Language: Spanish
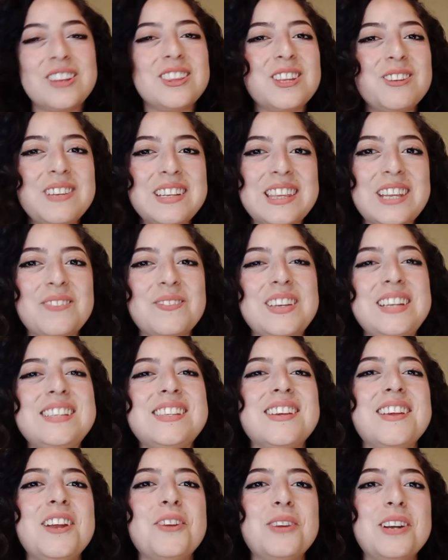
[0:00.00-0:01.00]
Cuéntenme también
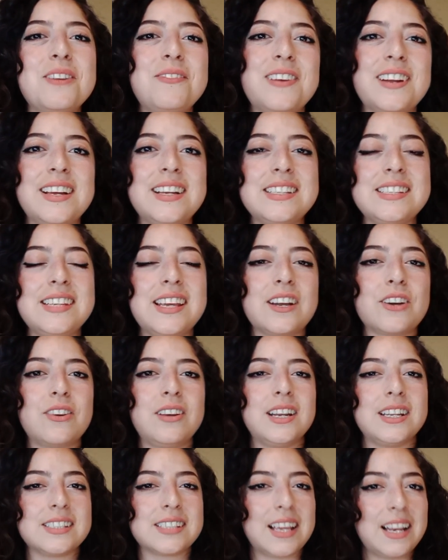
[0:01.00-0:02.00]
si hay alguna fragancia
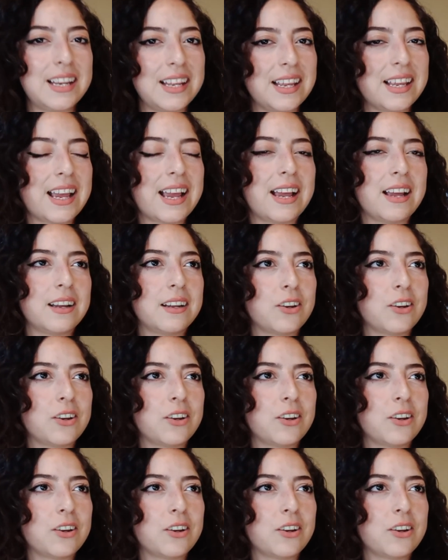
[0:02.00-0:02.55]
con, las que